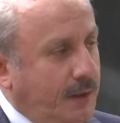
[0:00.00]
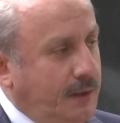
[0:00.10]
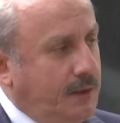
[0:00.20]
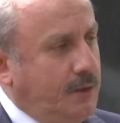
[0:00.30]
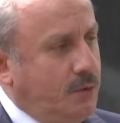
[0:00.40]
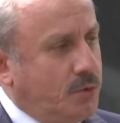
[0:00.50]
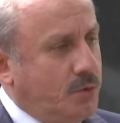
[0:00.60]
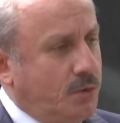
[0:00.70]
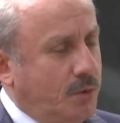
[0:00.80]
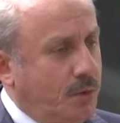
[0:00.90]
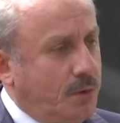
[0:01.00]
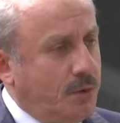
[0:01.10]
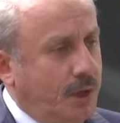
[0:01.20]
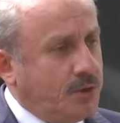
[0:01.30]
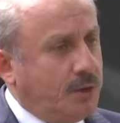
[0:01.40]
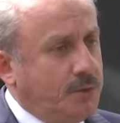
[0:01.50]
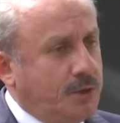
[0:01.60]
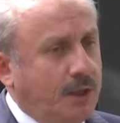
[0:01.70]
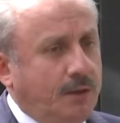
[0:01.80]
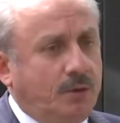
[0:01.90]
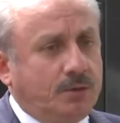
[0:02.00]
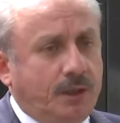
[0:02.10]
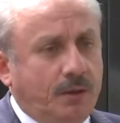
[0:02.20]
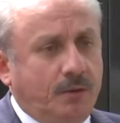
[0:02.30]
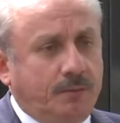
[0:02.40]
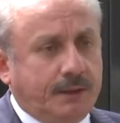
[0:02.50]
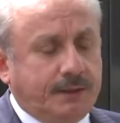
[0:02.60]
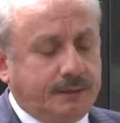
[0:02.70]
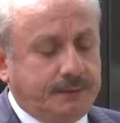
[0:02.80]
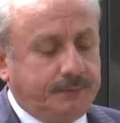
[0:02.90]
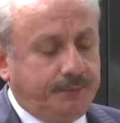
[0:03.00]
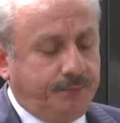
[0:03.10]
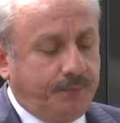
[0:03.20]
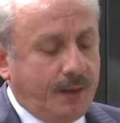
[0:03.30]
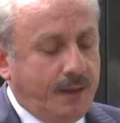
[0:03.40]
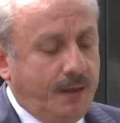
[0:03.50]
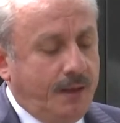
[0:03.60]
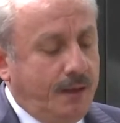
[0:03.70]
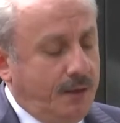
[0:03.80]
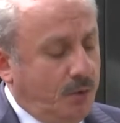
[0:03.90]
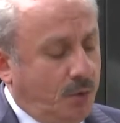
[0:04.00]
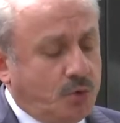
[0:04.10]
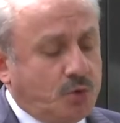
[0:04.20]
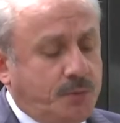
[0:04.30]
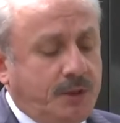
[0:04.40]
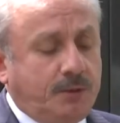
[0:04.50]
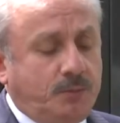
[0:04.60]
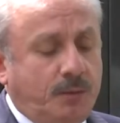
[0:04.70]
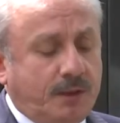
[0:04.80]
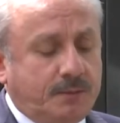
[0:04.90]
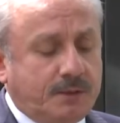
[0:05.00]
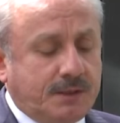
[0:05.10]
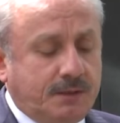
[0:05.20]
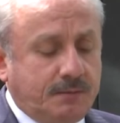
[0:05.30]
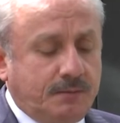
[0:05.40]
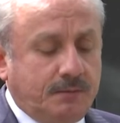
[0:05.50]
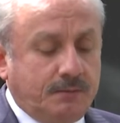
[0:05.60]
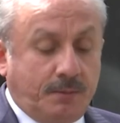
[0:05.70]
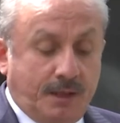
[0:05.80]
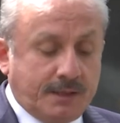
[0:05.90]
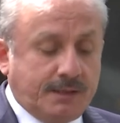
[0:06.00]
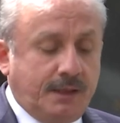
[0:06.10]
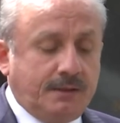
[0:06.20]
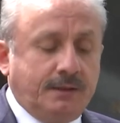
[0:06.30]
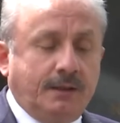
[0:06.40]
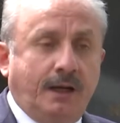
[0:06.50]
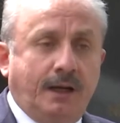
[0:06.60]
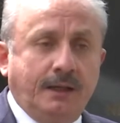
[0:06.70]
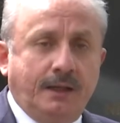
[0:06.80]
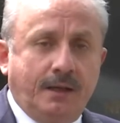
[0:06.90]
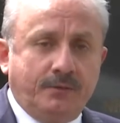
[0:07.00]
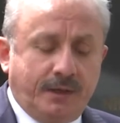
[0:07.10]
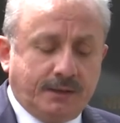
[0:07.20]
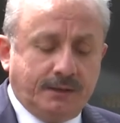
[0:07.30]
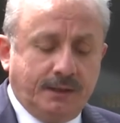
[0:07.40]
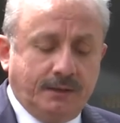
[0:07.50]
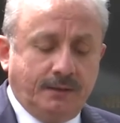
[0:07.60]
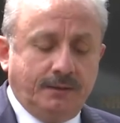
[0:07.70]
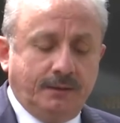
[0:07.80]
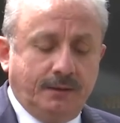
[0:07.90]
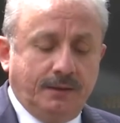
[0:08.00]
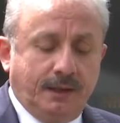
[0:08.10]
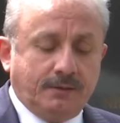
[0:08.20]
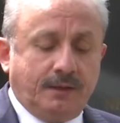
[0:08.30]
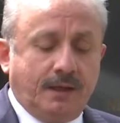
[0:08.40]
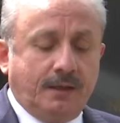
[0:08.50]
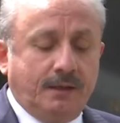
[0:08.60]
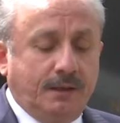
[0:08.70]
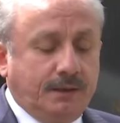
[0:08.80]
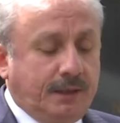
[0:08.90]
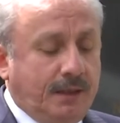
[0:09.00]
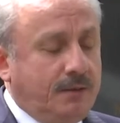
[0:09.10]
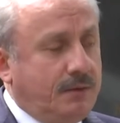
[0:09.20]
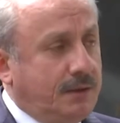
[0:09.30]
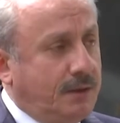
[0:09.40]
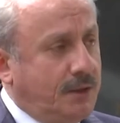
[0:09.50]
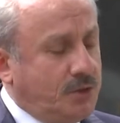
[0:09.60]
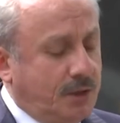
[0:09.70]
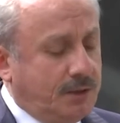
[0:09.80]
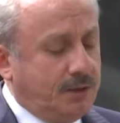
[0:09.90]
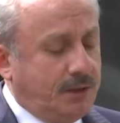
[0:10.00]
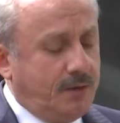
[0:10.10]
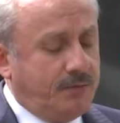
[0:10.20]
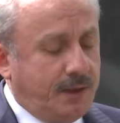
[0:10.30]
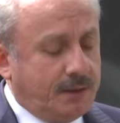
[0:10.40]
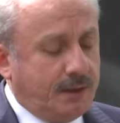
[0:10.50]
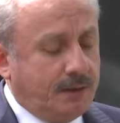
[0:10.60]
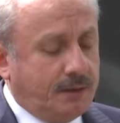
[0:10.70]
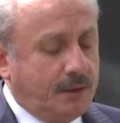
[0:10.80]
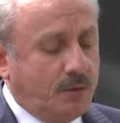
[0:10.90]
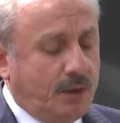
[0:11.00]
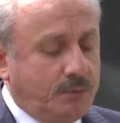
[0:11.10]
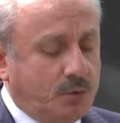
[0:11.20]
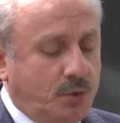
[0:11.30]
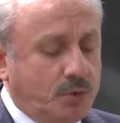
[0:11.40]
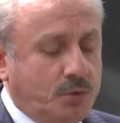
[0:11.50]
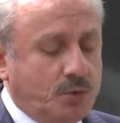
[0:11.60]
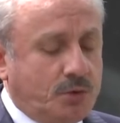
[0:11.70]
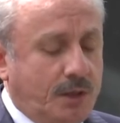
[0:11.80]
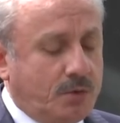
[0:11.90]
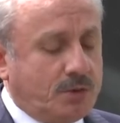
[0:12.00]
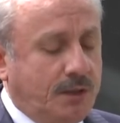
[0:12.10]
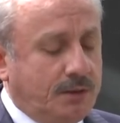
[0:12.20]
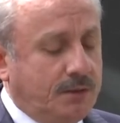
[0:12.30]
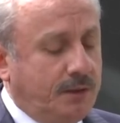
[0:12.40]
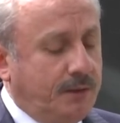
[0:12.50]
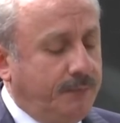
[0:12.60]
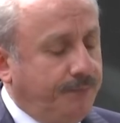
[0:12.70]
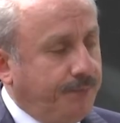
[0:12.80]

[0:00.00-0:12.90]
iki yüzlülüğünü açık bir şekilde ortaya koymaktadır. 31 diplomatımızın ve bazılarının aile fertlerinin hatta kendi vatandaşlarının da vefatına neden olan bu korkunç terör saldırıları